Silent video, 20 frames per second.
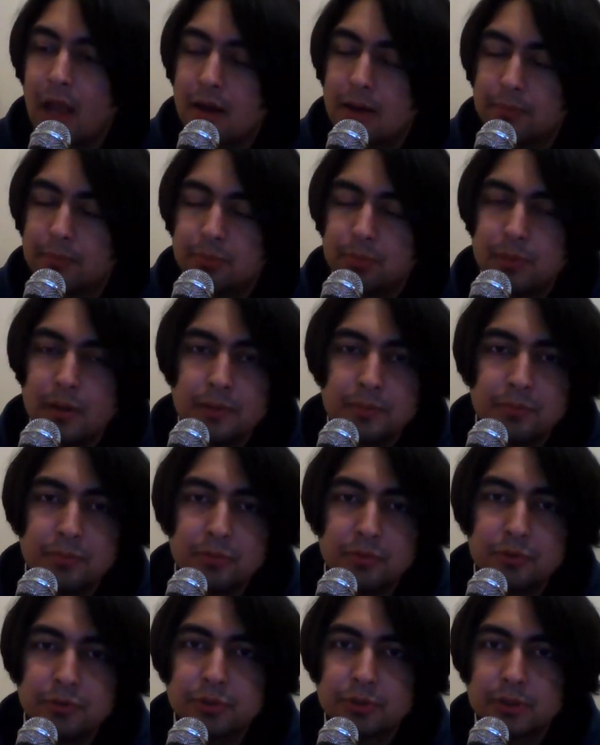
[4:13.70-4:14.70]
benim
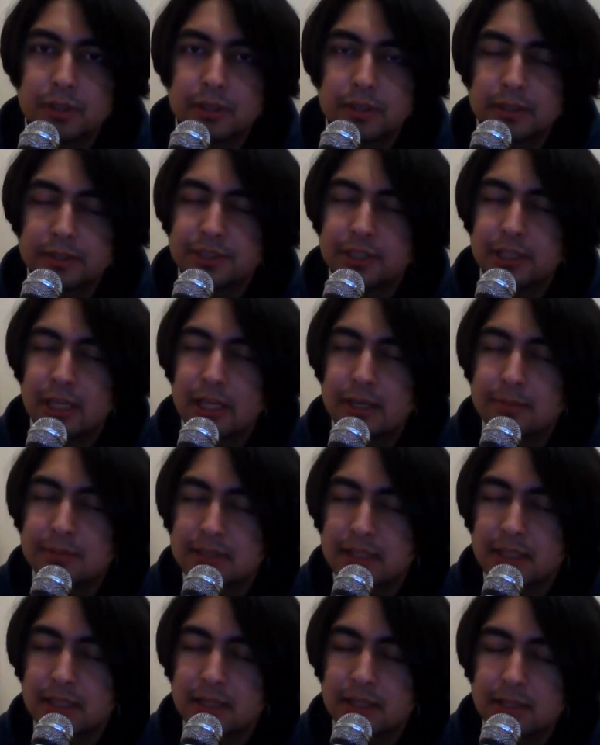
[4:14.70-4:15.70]
bu video işte
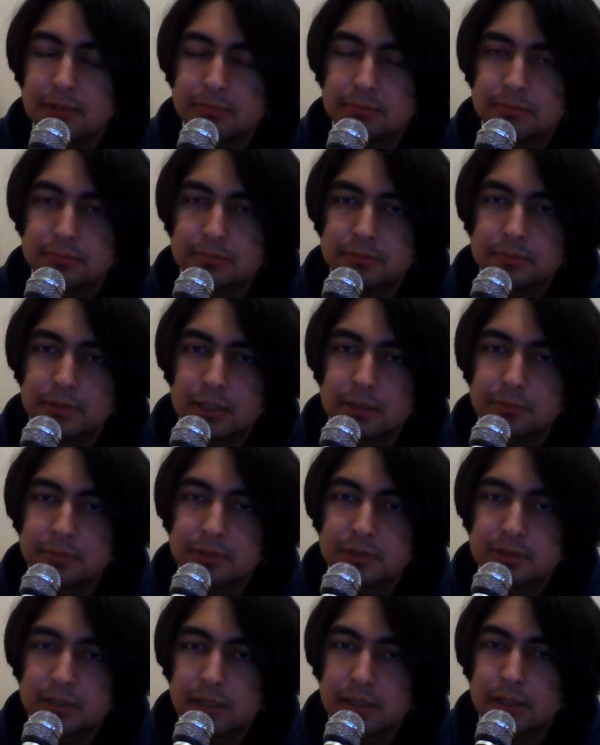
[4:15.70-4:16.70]
GameX'e gittim
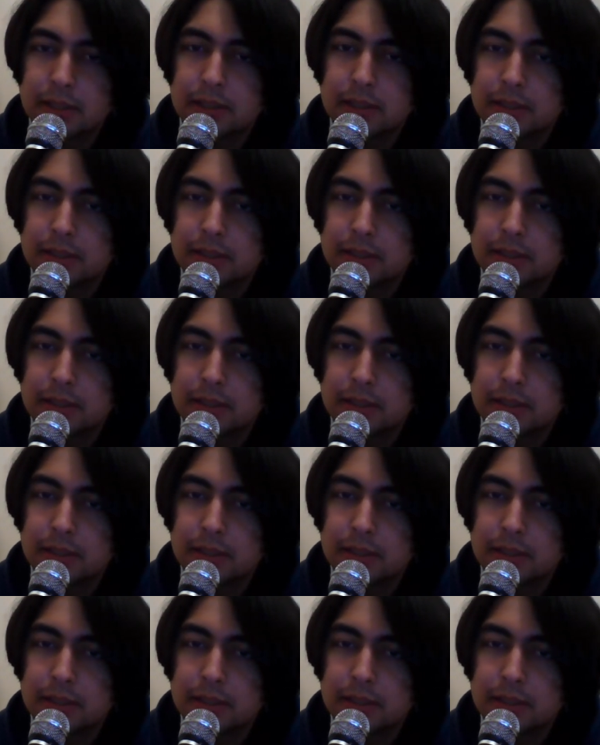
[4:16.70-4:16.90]
GameX'e